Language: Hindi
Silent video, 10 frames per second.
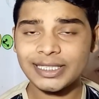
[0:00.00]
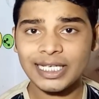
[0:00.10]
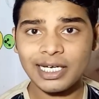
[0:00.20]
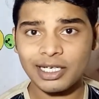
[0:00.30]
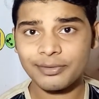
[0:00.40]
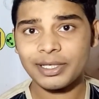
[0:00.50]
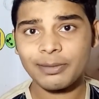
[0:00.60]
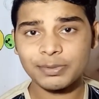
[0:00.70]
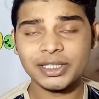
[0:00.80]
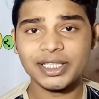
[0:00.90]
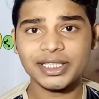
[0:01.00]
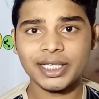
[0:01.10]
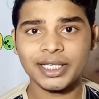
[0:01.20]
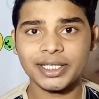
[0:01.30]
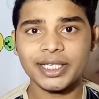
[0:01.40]
वाली या कभी आप ये नहीं
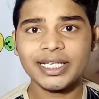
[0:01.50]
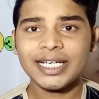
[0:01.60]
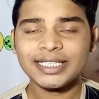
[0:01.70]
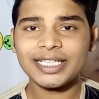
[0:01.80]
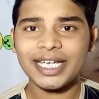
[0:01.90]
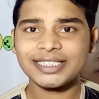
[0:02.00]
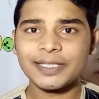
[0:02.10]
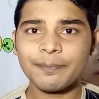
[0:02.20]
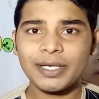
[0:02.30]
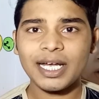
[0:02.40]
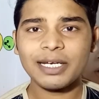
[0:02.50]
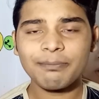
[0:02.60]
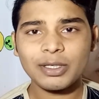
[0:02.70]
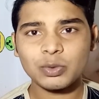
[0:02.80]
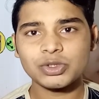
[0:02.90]
कहेंगे कि कैसे बिना
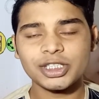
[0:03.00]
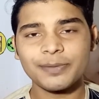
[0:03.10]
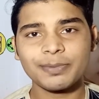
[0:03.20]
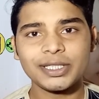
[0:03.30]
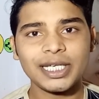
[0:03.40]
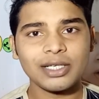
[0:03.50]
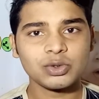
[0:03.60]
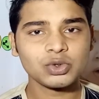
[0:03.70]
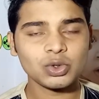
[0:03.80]
नंबर को सेव किए यार